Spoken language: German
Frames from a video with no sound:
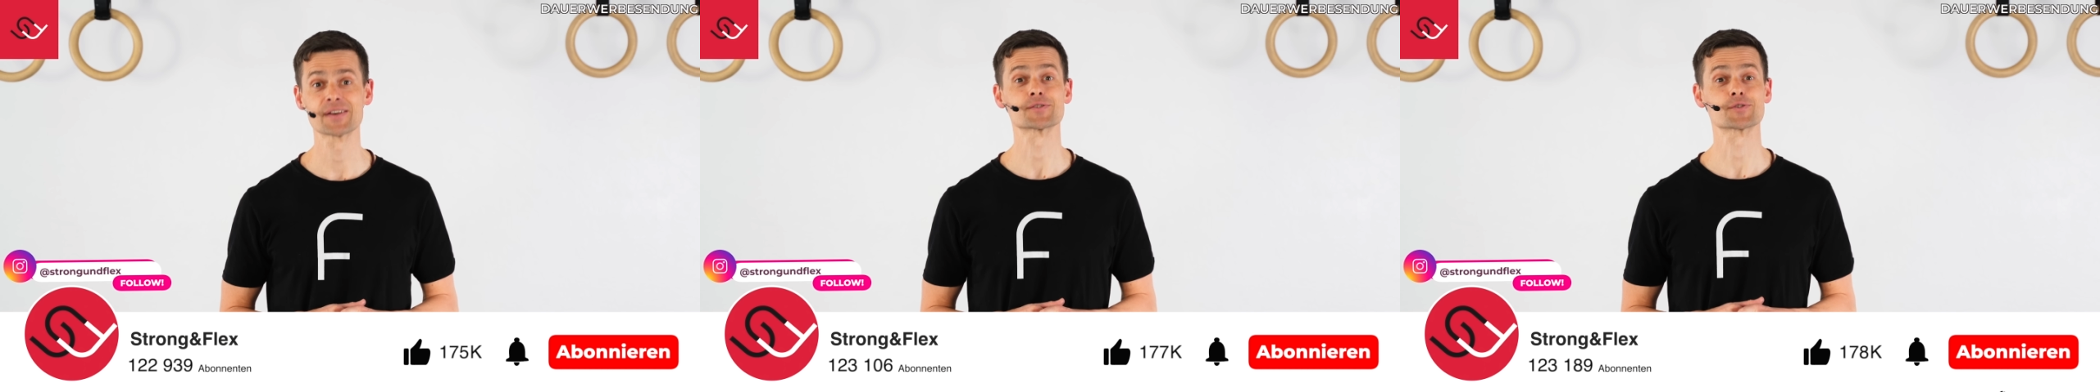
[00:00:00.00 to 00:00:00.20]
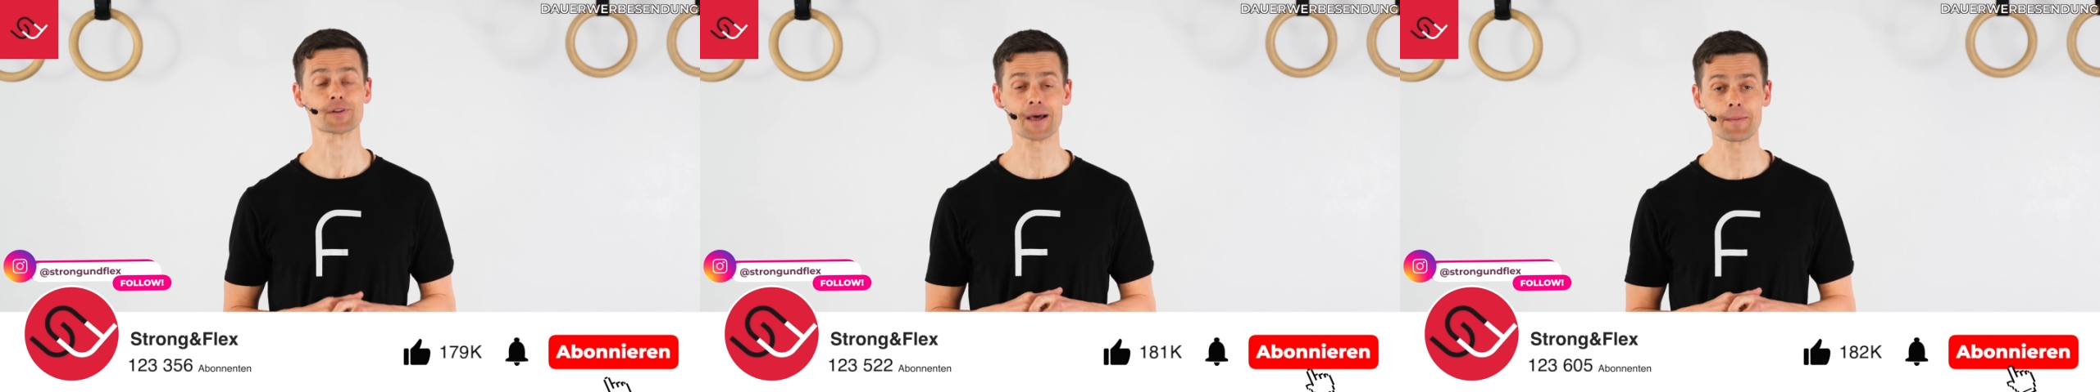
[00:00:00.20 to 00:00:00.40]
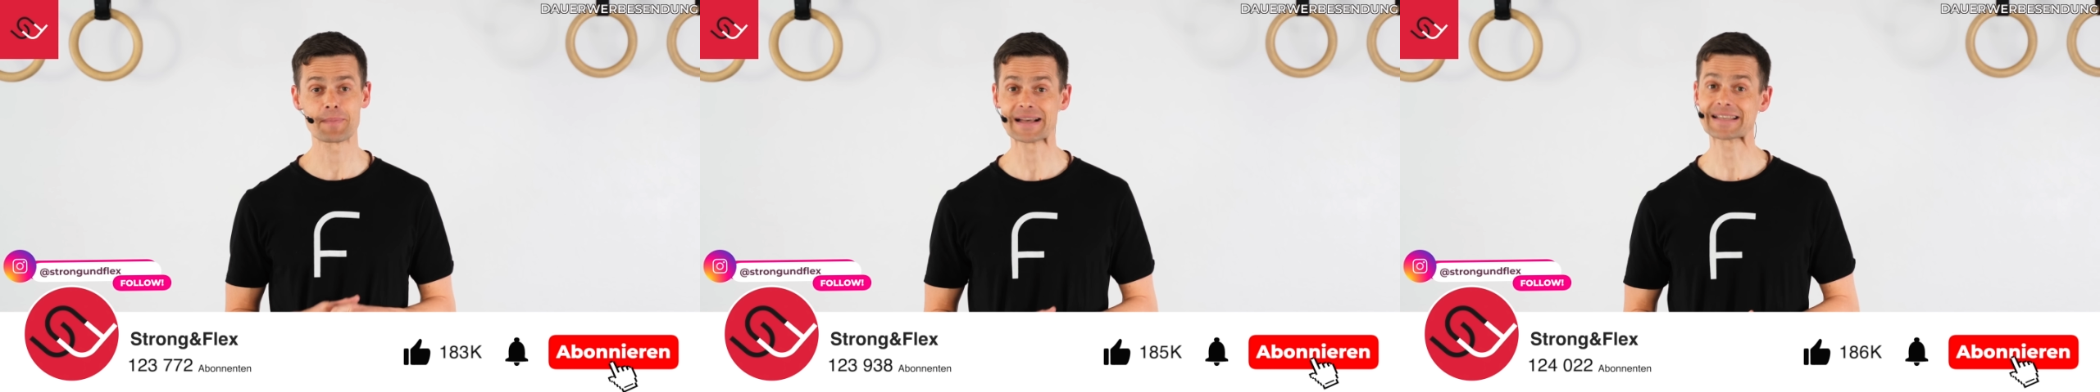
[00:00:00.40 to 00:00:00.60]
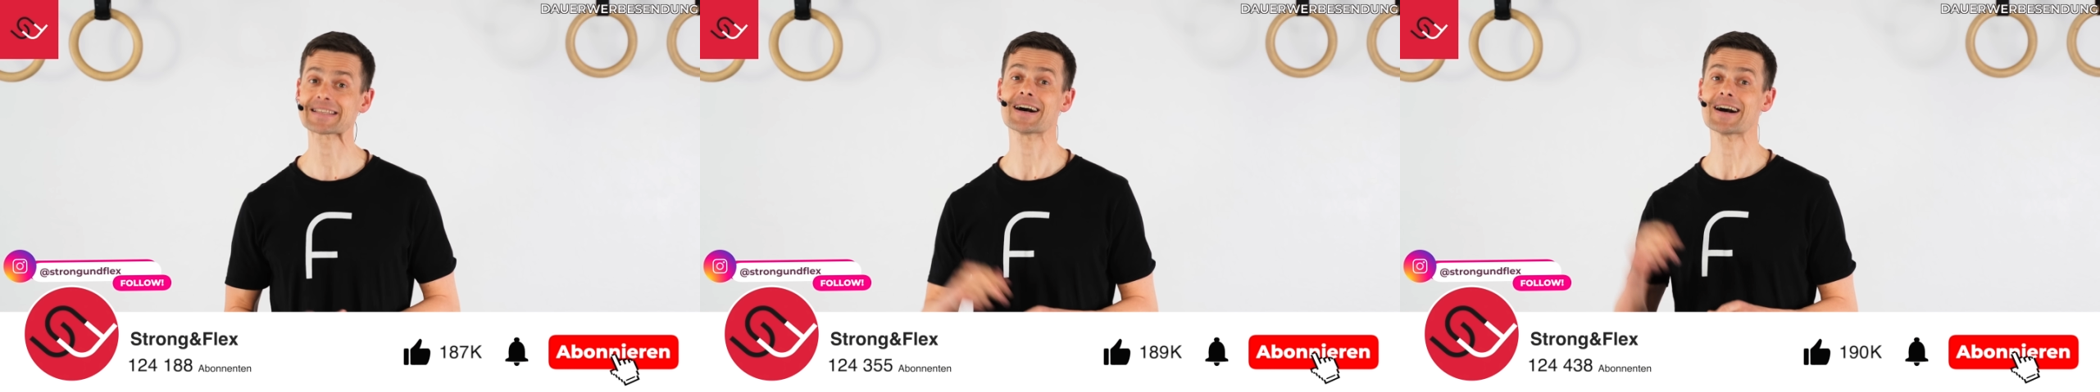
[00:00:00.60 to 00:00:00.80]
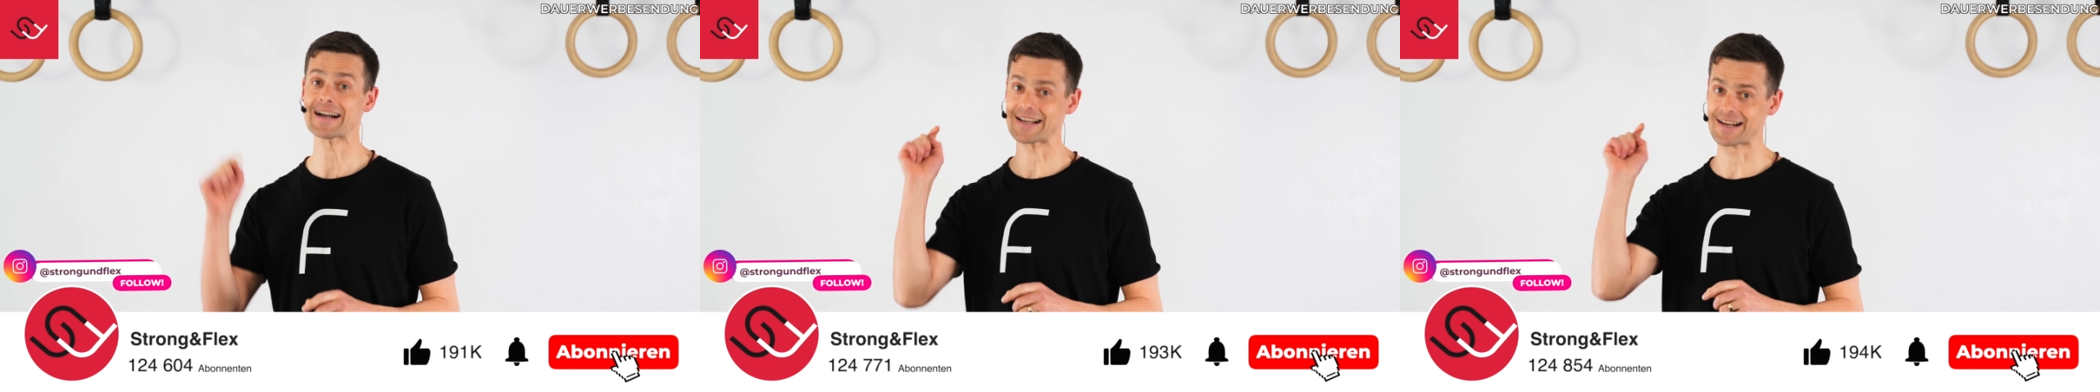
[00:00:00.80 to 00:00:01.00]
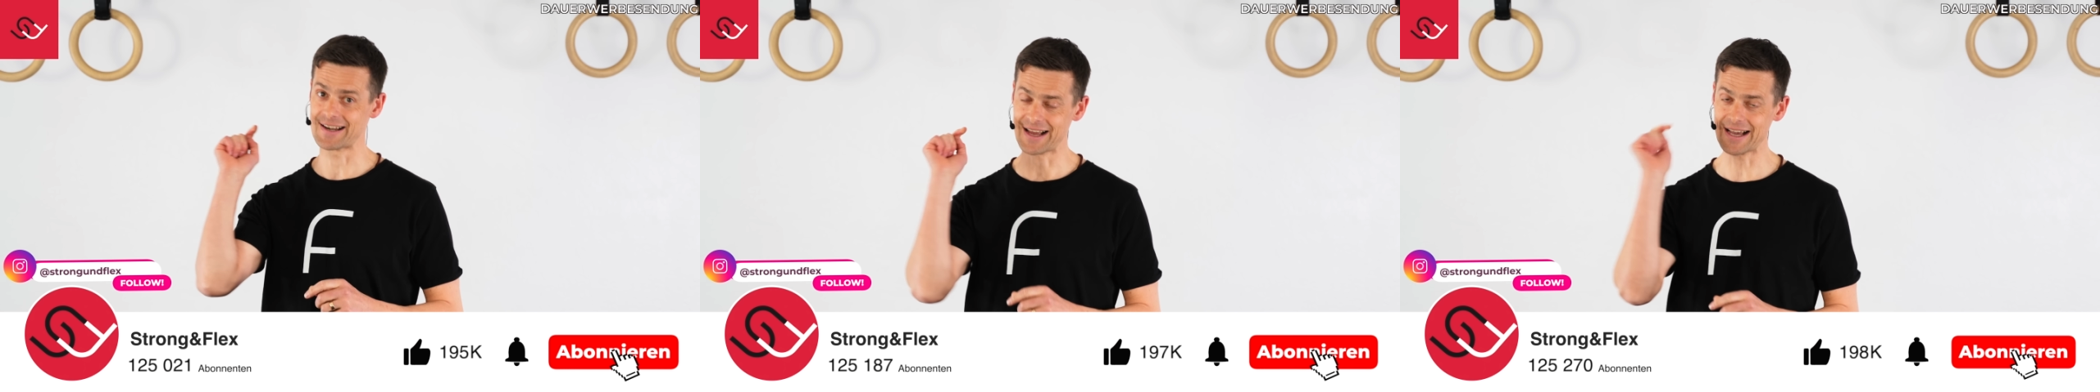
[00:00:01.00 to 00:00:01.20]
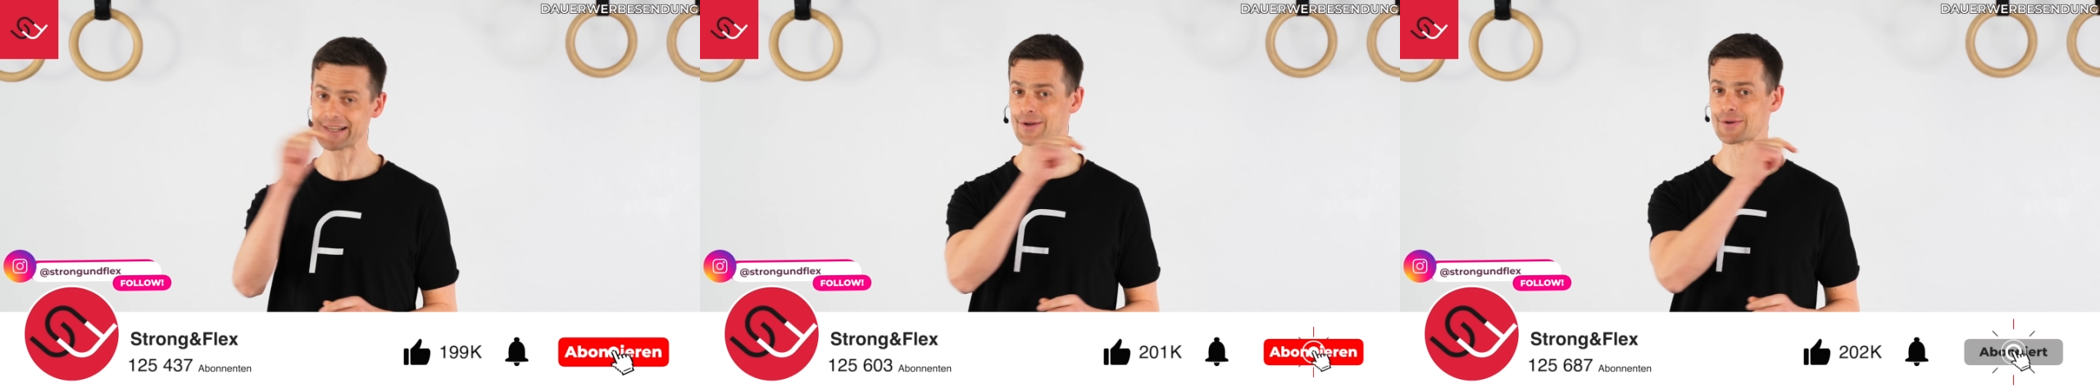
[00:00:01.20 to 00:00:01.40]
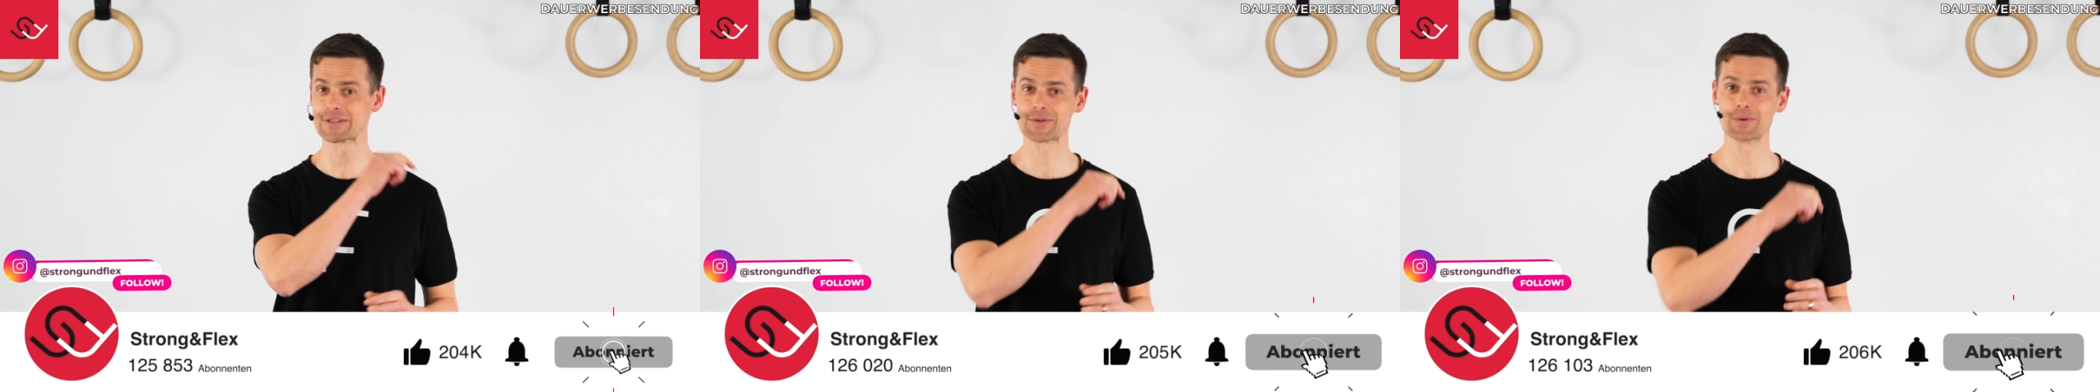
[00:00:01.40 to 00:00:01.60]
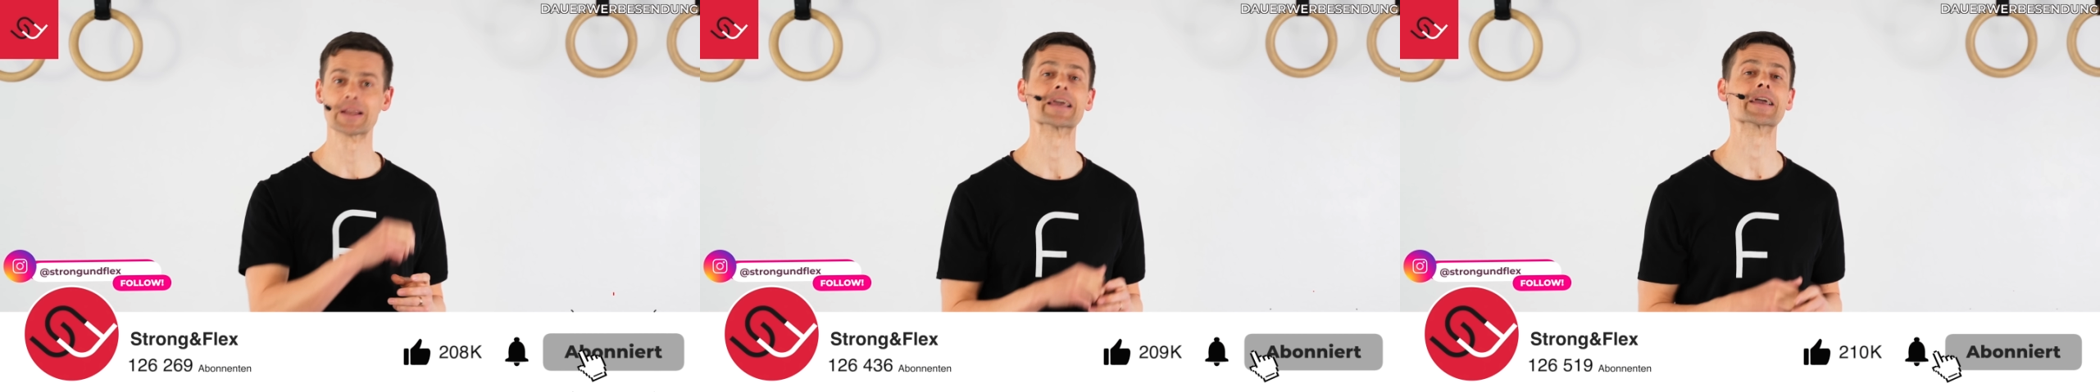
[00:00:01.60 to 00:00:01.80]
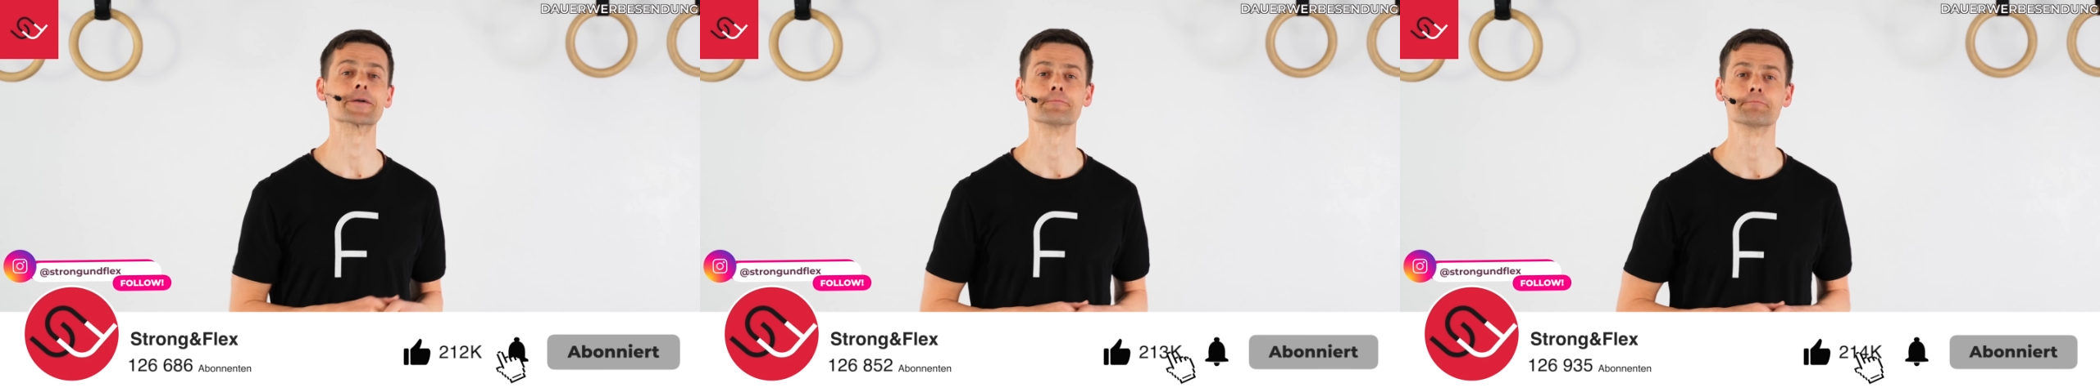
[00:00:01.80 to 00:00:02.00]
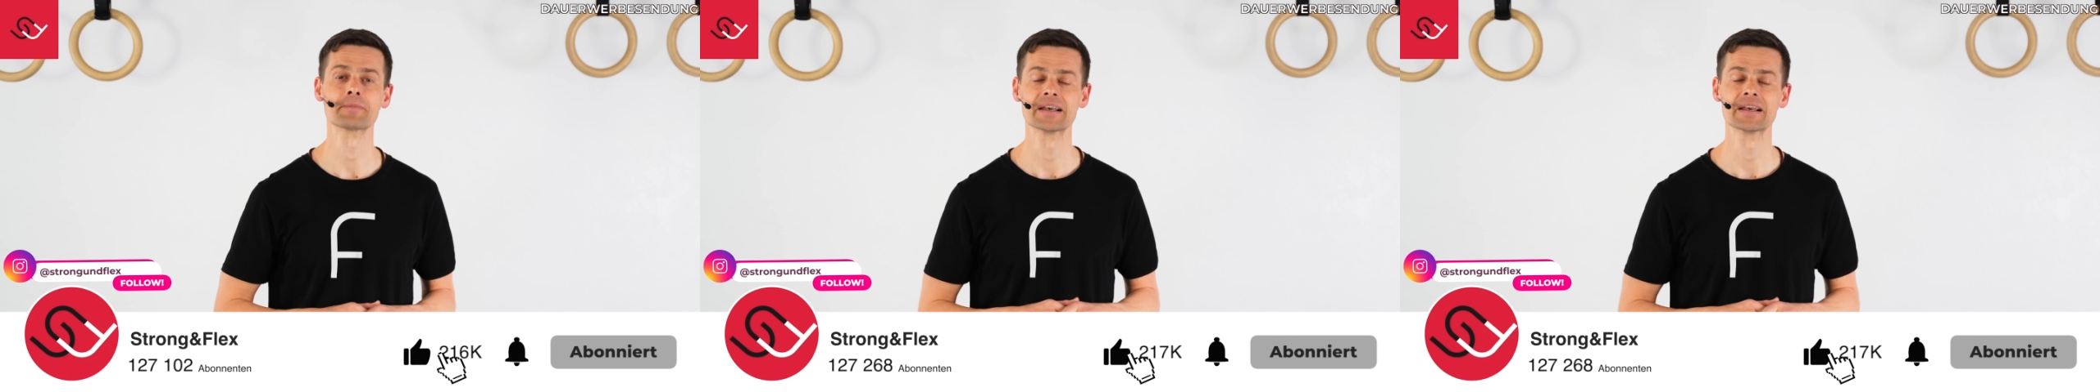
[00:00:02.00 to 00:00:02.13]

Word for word: sondern besser gleich loszulegen.